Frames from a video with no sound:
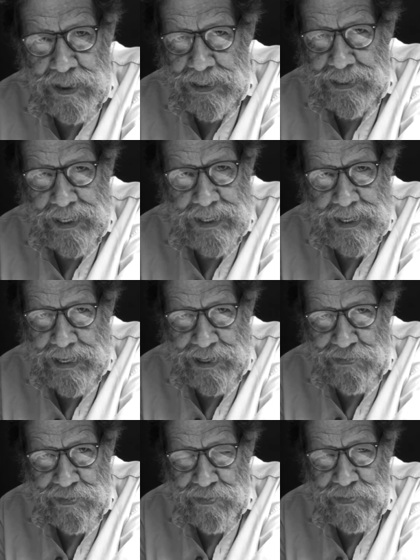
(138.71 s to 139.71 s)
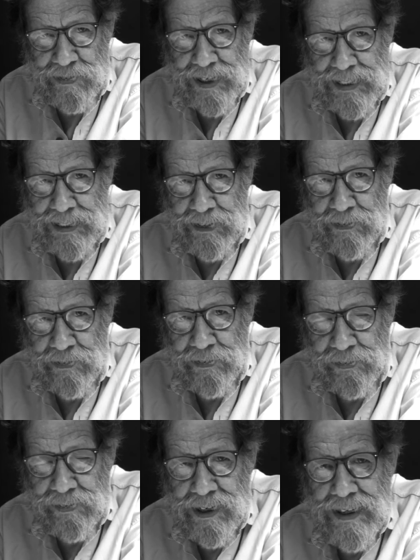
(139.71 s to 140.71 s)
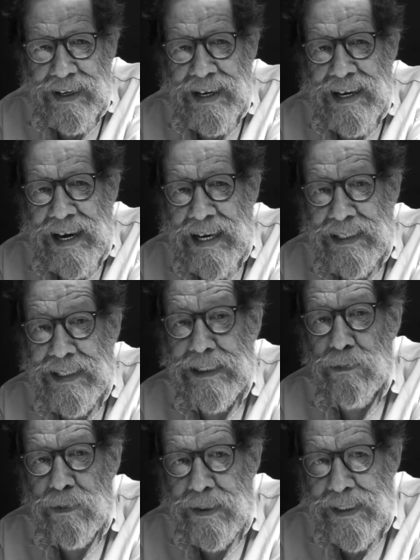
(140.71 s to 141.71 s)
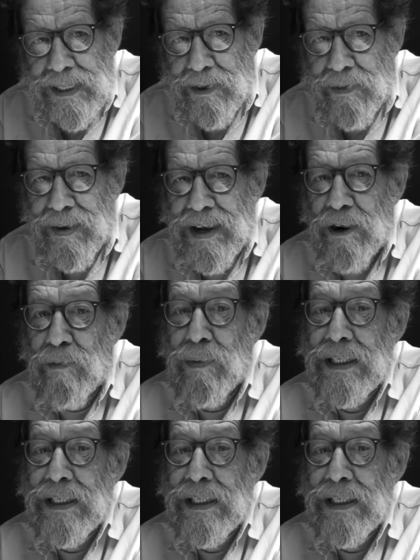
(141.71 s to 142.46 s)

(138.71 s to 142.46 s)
internet, não tinha nada disso. A tradução é uma